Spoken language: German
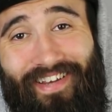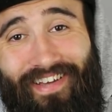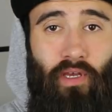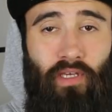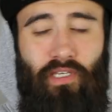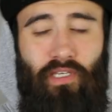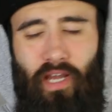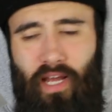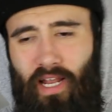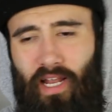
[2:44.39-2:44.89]

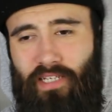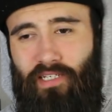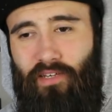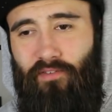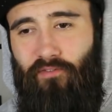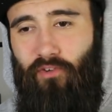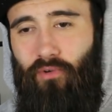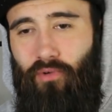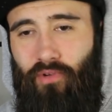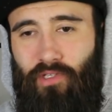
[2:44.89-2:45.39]
Ich
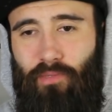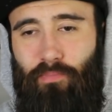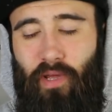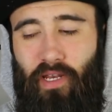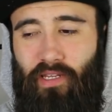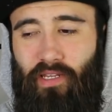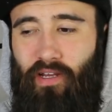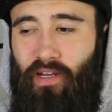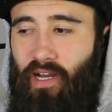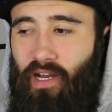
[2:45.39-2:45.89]
relativ früh ins
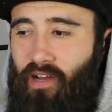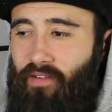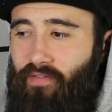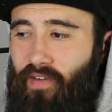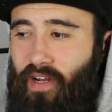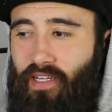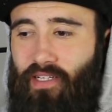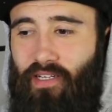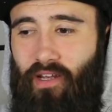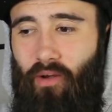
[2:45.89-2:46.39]
Bett gegangen,
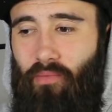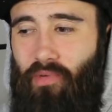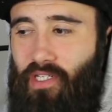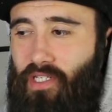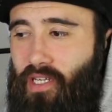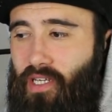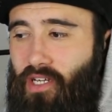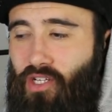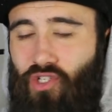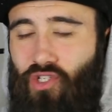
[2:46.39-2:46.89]
weil ich glaube ich
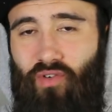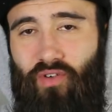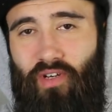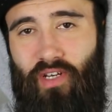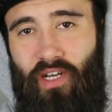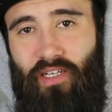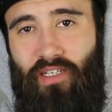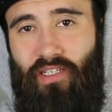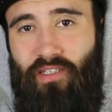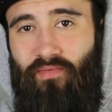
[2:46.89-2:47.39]
zehn
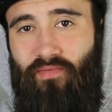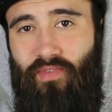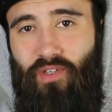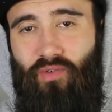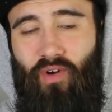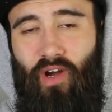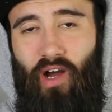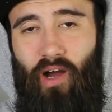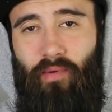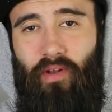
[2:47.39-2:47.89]
Stunden an diesem
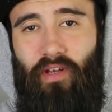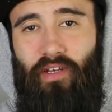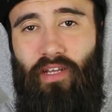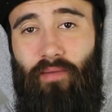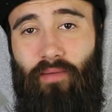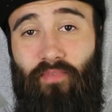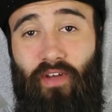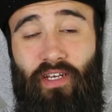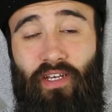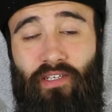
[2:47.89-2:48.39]
Video gearbeitet
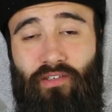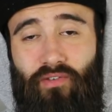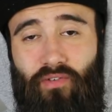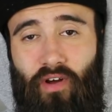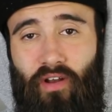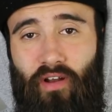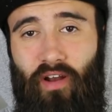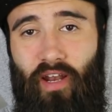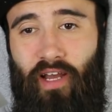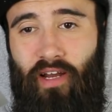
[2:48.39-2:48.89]
habe, wenn nicht
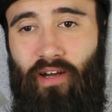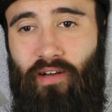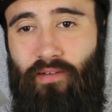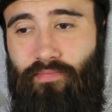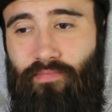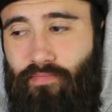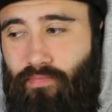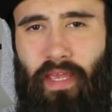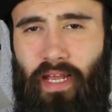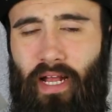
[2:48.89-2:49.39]
sogar noch länger.
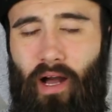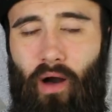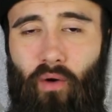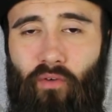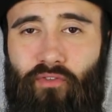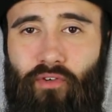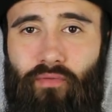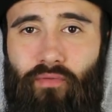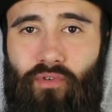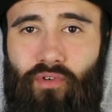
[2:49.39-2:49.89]
Mega
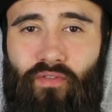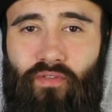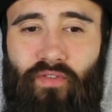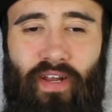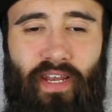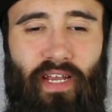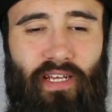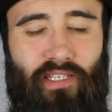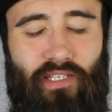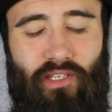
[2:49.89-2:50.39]
aufgewühlt,
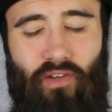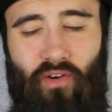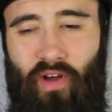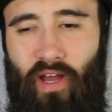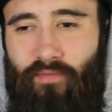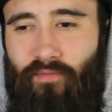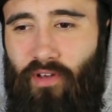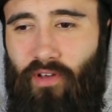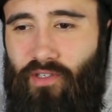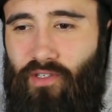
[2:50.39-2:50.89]
weil der Song
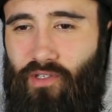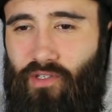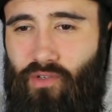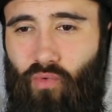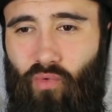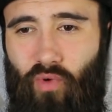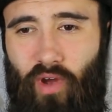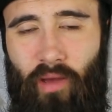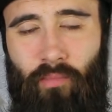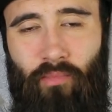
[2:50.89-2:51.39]
einfach
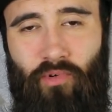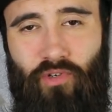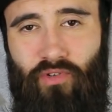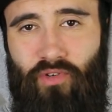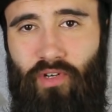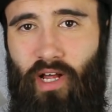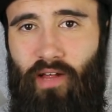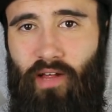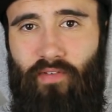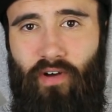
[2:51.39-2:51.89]
so
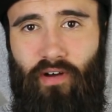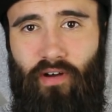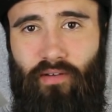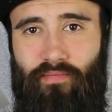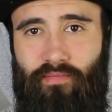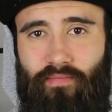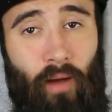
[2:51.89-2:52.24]
emotional war.